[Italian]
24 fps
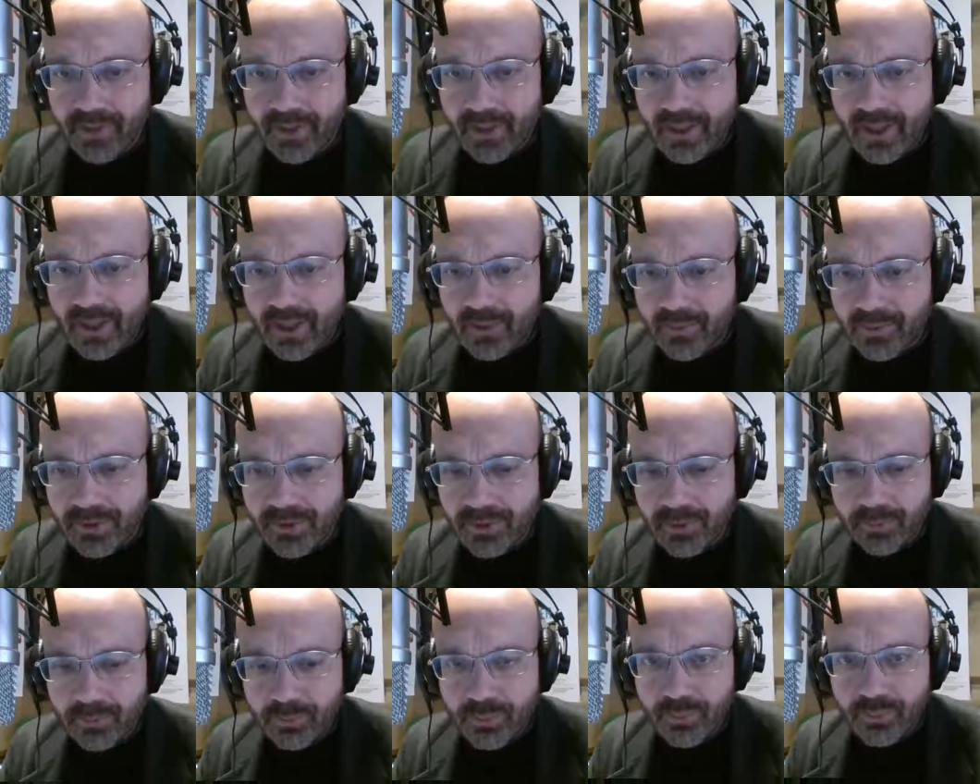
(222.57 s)
A
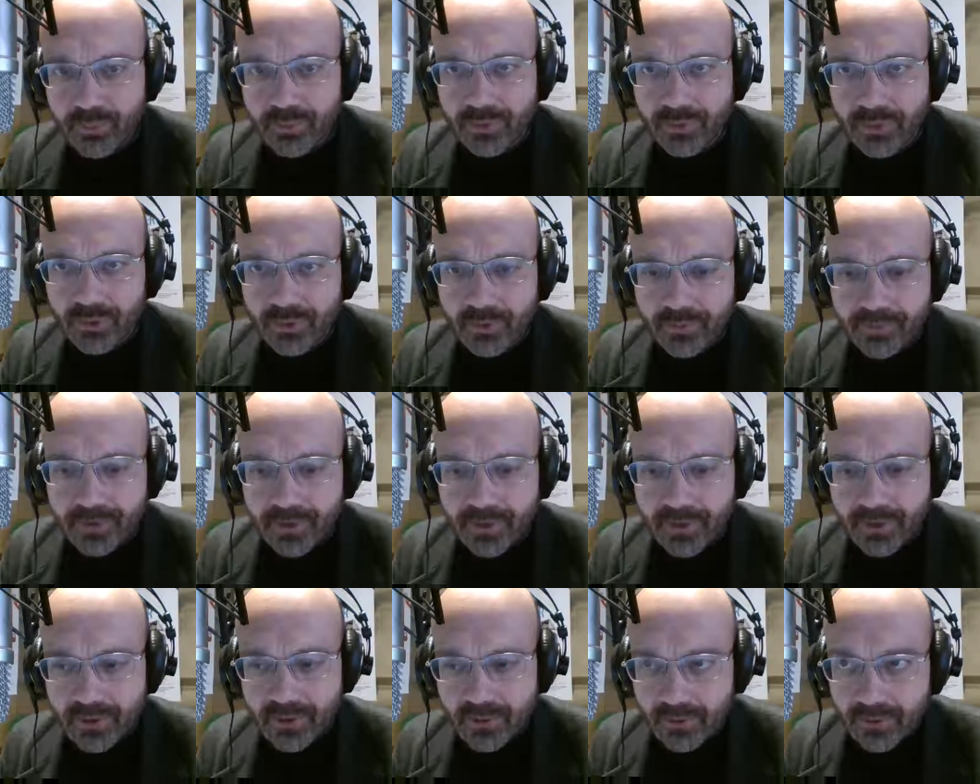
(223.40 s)
questo punto
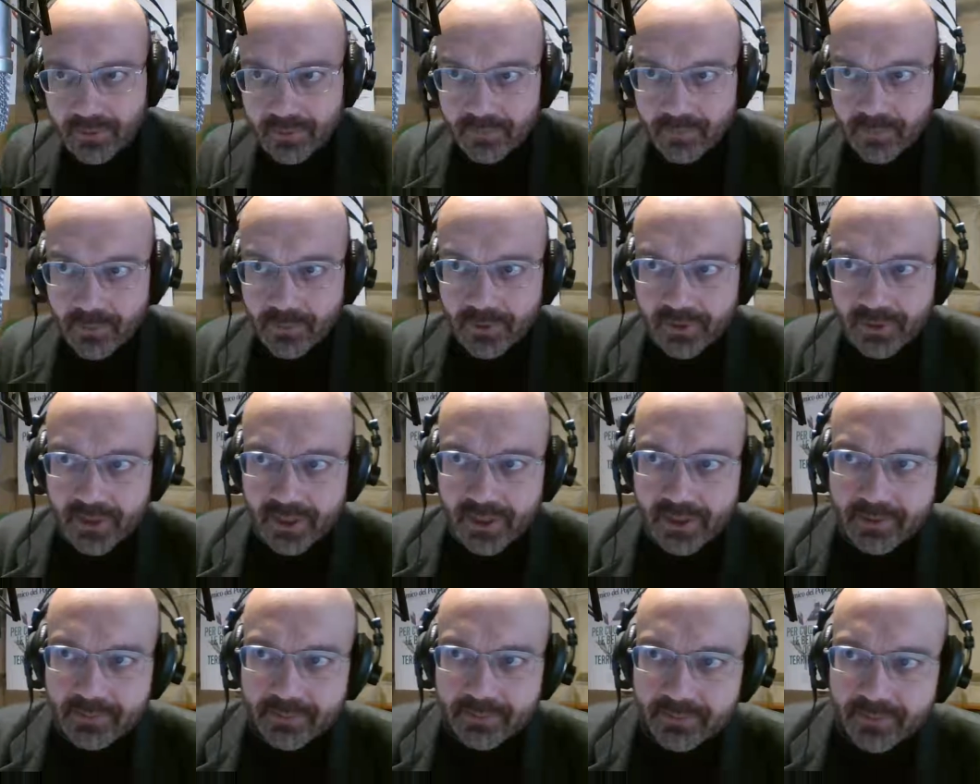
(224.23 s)
io
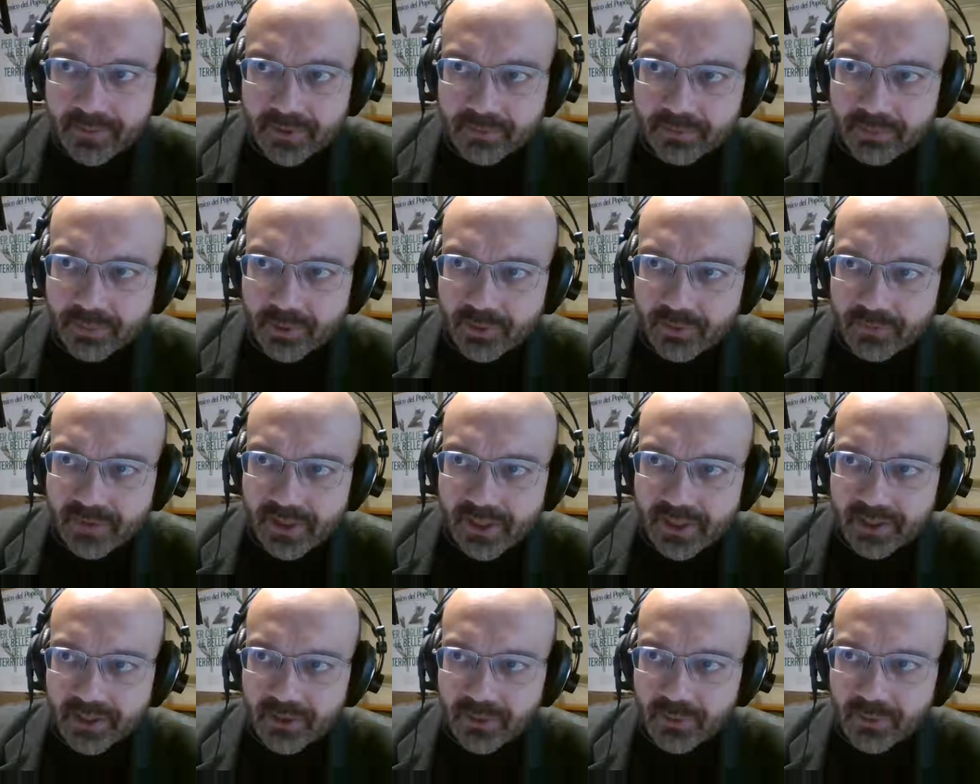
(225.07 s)
vorrei
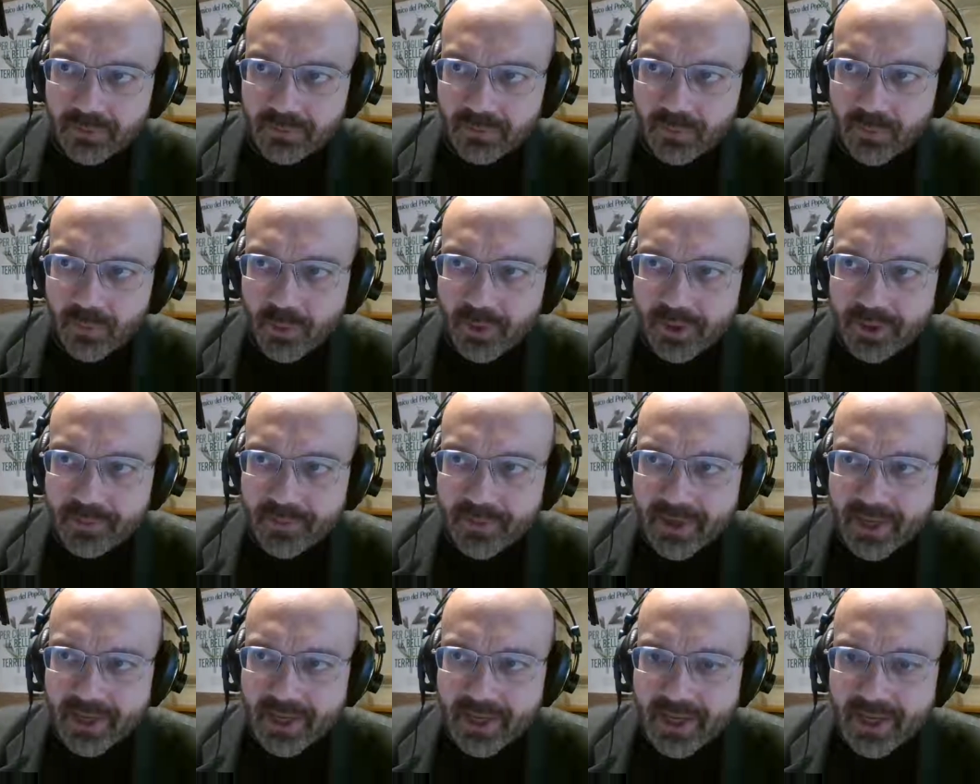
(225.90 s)
provare con voi a